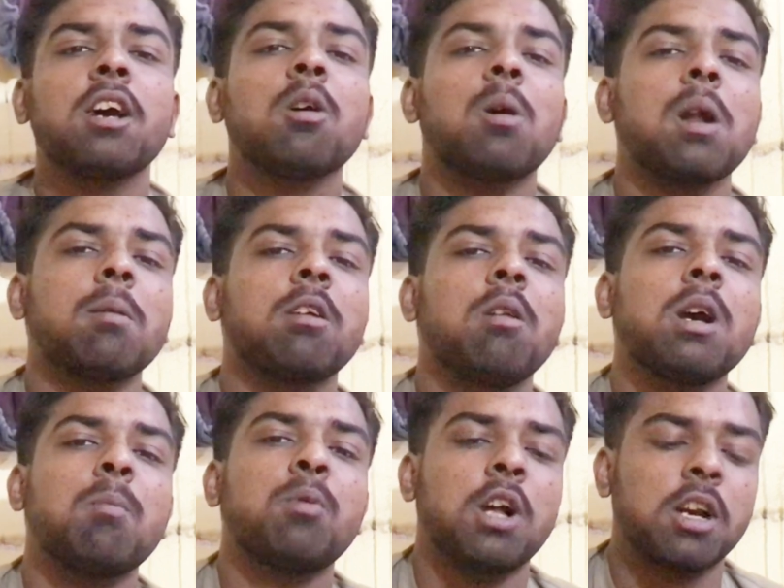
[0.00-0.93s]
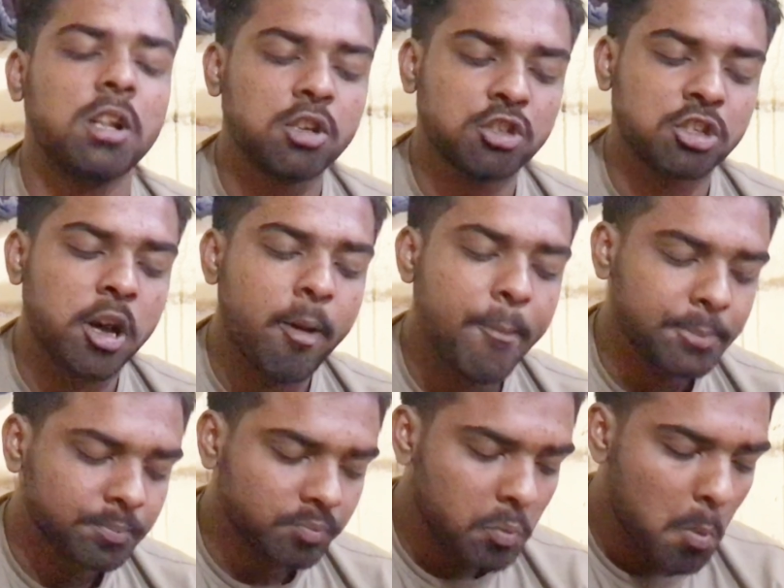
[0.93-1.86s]
जो है बहुत अच्छी होती है सॉफ्ट
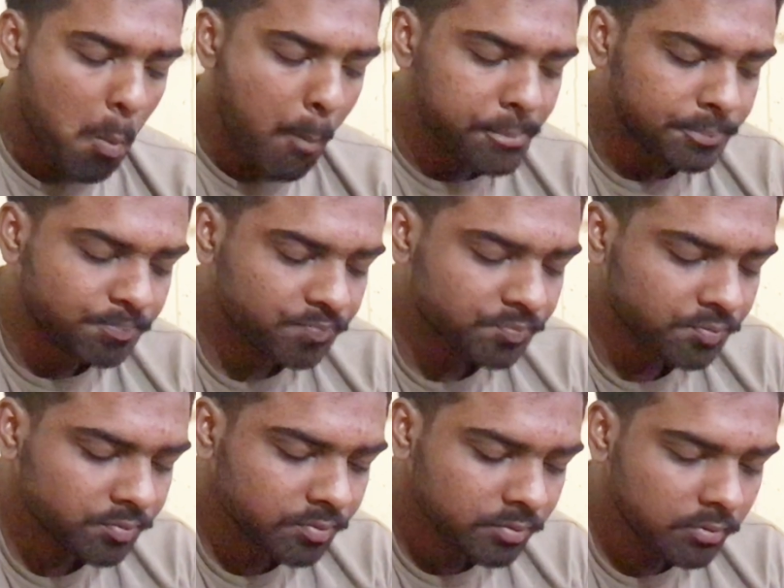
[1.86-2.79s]
केक की तरह बिल्कुल